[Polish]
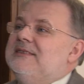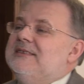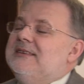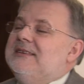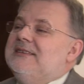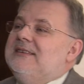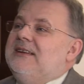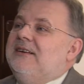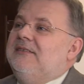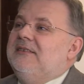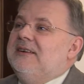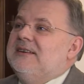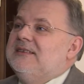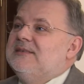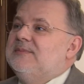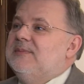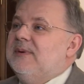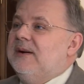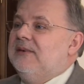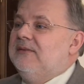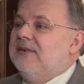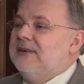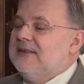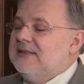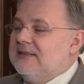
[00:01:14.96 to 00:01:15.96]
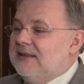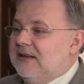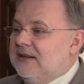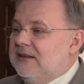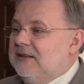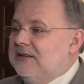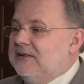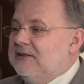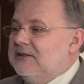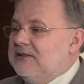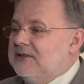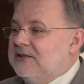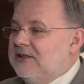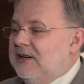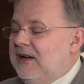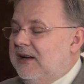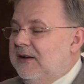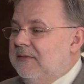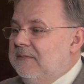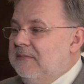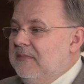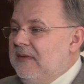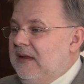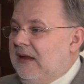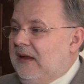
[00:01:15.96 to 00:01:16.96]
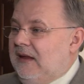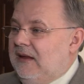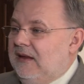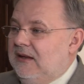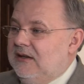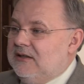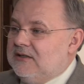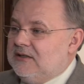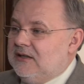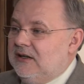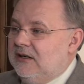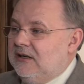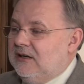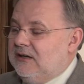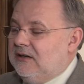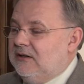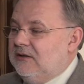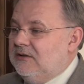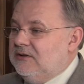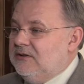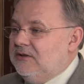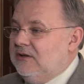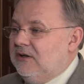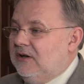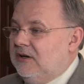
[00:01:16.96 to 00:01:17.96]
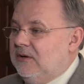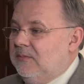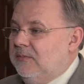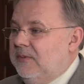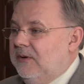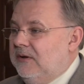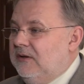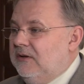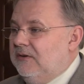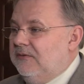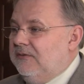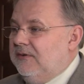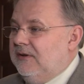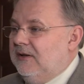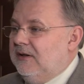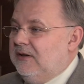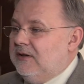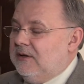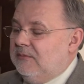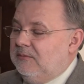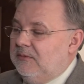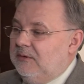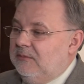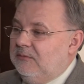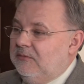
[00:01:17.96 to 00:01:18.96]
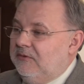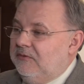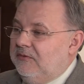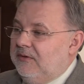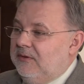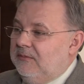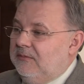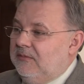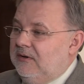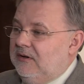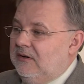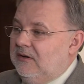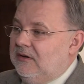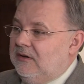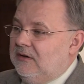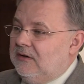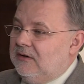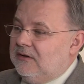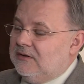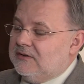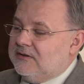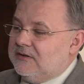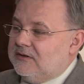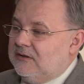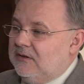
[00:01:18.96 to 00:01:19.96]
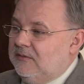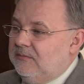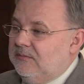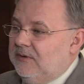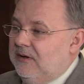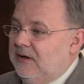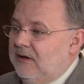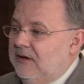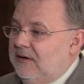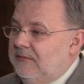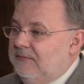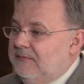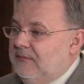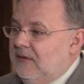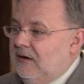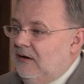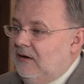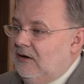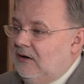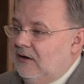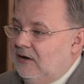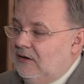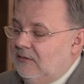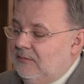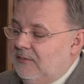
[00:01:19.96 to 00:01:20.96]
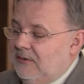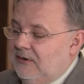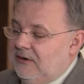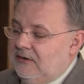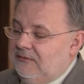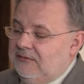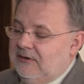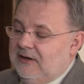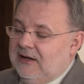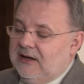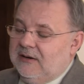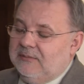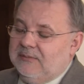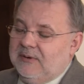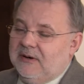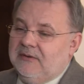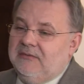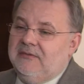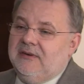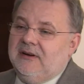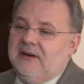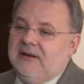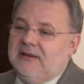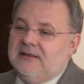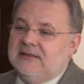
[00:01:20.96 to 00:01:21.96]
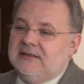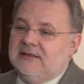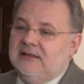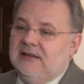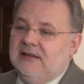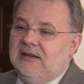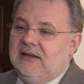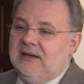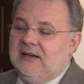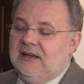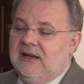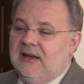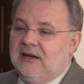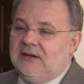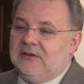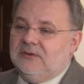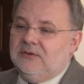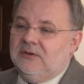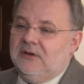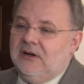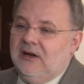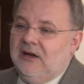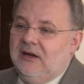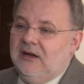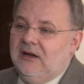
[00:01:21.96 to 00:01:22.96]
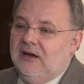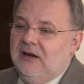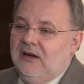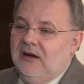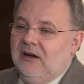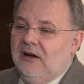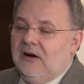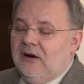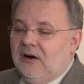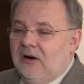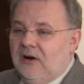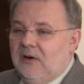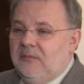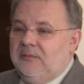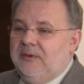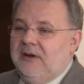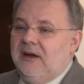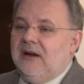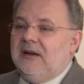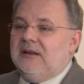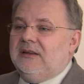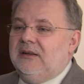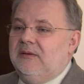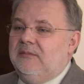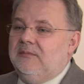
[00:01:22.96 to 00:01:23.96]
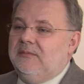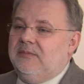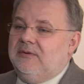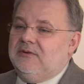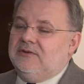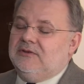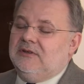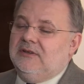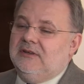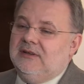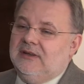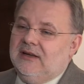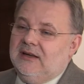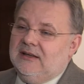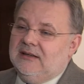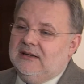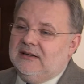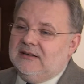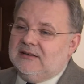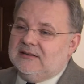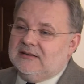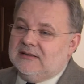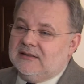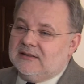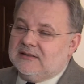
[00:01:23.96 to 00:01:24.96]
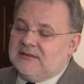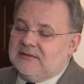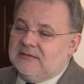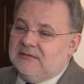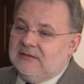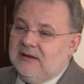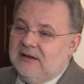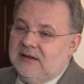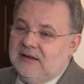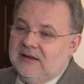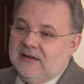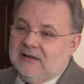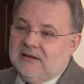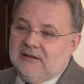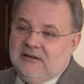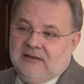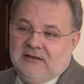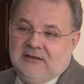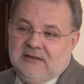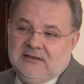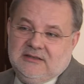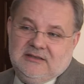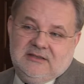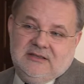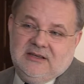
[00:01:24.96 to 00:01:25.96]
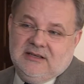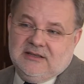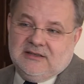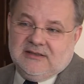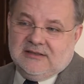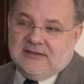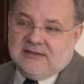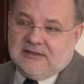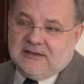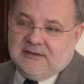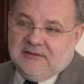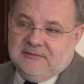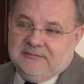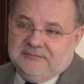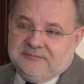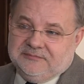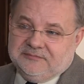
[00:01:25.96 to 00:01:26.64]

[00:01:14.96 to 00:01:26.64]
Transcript: sobie zdawać sprawę z tego, że jeżeli chodzi o pedofil, to my mówimy o osobie, o pedofilach preferencyjnych, dla której obiektem pożądania seksualnego jest dziecko.